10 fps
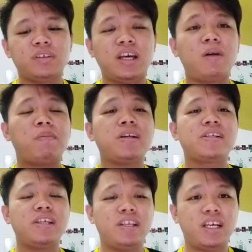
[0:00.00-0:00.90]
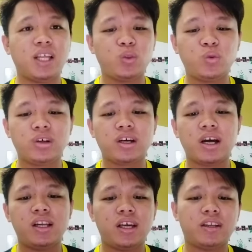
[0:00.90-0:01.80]
yang masih digantung
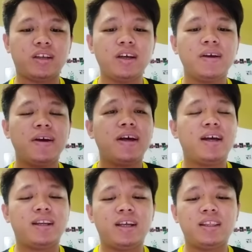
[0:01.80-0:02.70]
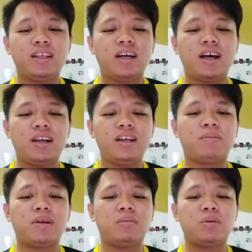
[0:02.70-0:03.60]
keahliannya dan tidak
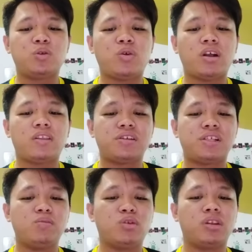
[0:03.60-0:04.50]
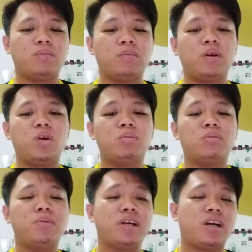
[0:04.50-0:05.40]
hadir pada mesyuarat tersebut perlu
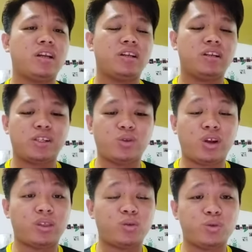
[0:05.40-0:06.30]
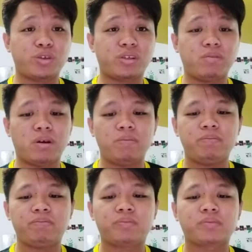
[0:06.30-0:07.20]
memberikan surat tunjuk sebab.
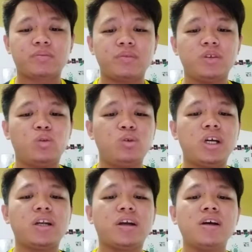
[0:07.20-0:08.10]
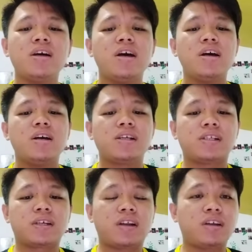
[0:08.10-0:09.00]
Ujarnya,
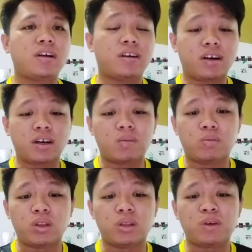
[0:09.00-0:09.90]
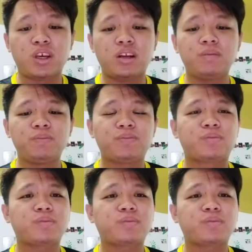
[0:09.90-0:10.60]
sekiranya gagal berbuat demikian